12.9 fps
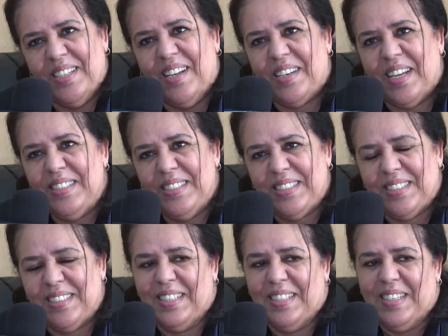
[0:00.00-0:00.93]
هنا
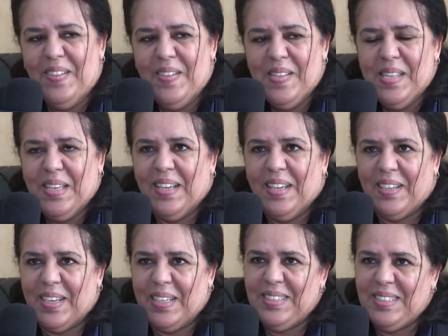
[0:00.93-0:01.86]
رئيس آه،
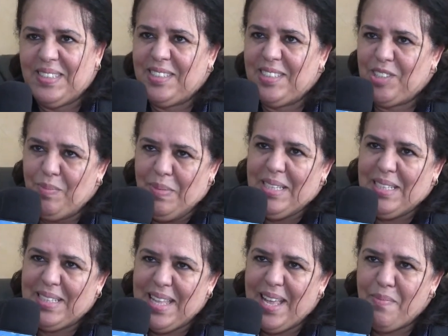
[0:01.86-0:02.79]
رئيس
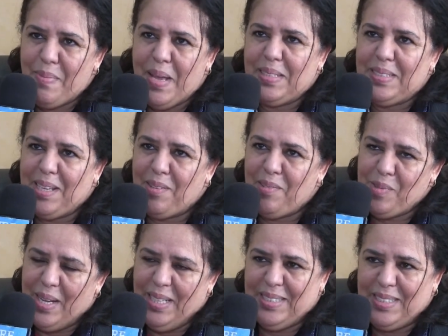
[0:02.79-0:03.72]
جمعيه الاباء تا
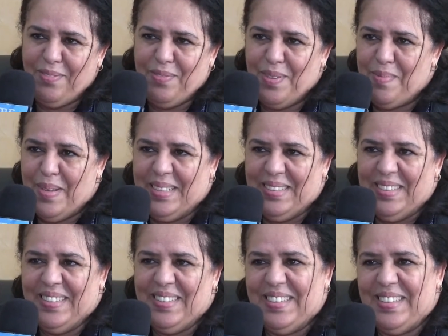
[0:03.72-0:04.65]
هو احتفل بهذه
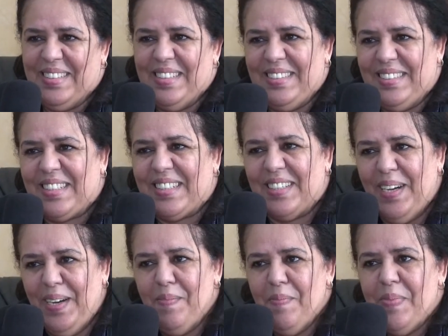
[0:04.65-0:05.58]
آه،
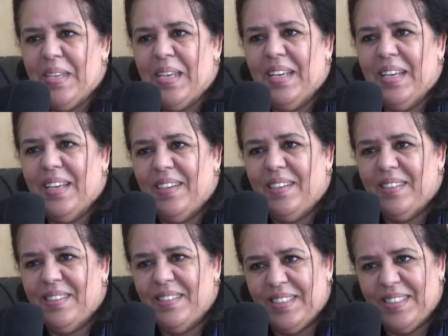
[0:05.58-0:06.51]
الذكرى
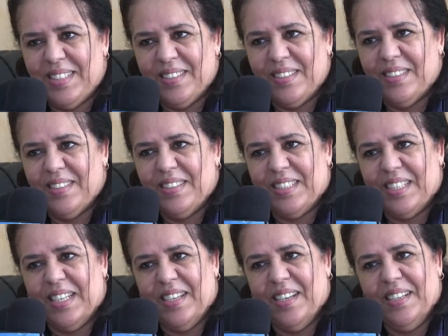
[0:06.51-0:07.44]

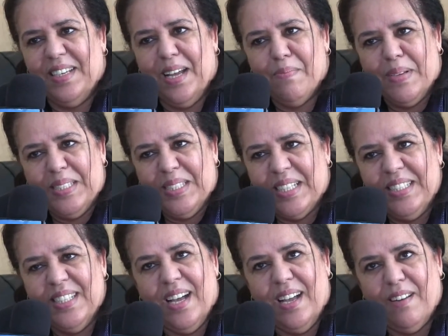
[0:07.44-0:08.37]
السنه
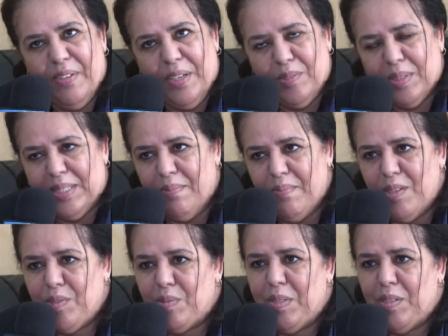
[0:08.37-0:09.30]
الامازيغيه
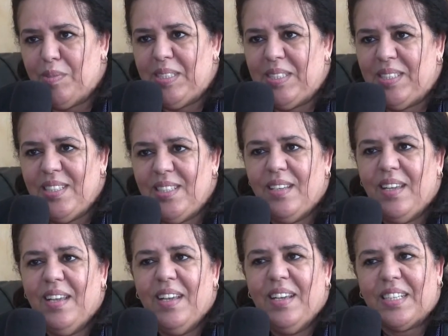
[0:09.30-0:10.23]
1968
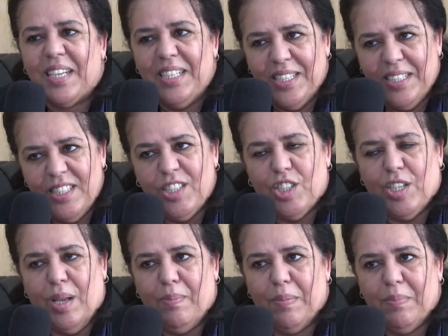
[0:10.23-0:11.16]
كنهني
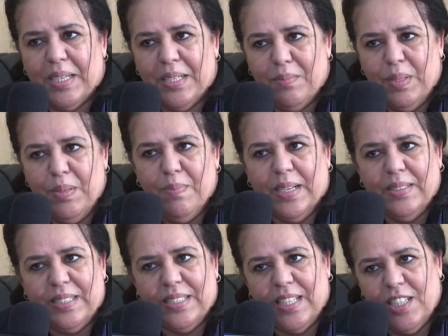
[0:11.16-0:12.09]
الشعب المغربي
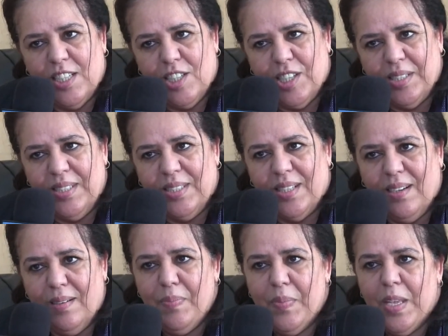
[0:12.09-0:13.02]
بهذه السنه
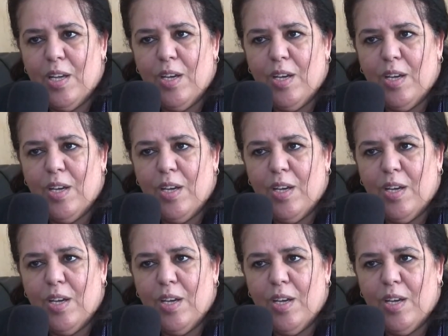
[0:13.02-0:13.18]
الجديده